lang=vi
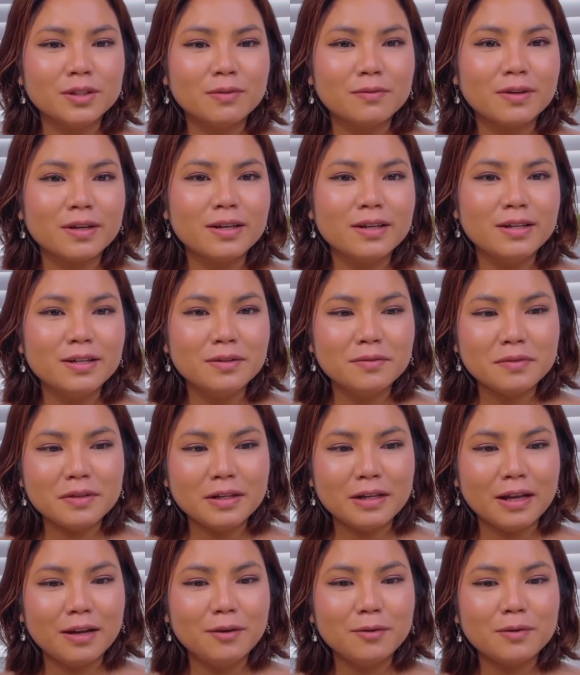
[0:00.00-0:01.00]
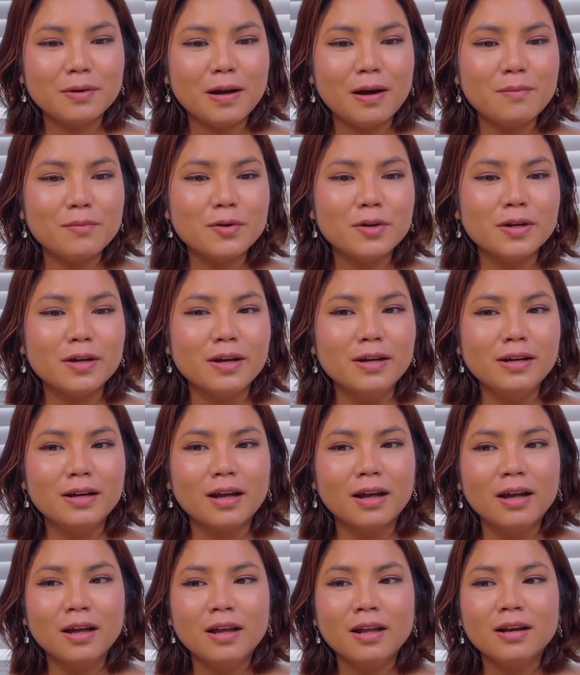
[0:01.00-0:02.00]
trong khi giống như là lúc đó mẹ nghĩ
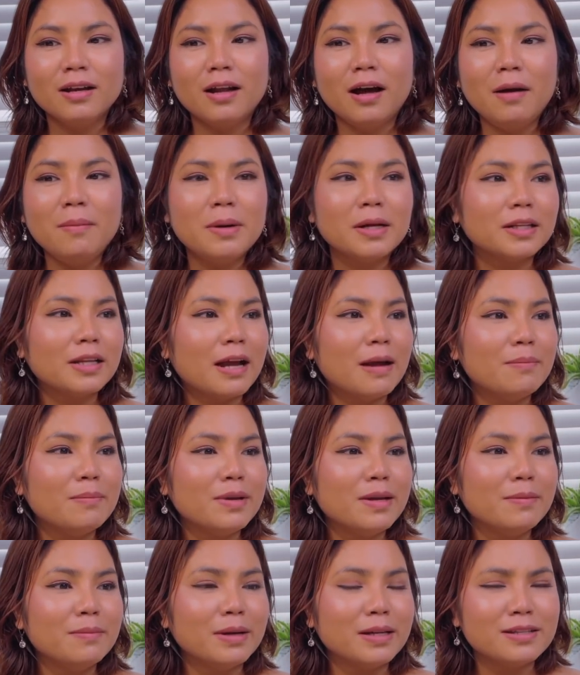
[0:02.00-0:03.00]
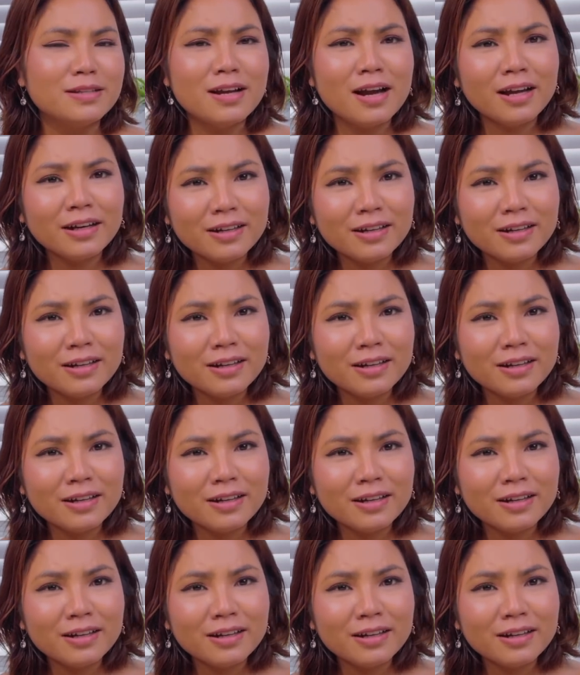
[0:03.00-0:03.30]
là lỡ mà tham mì mà chết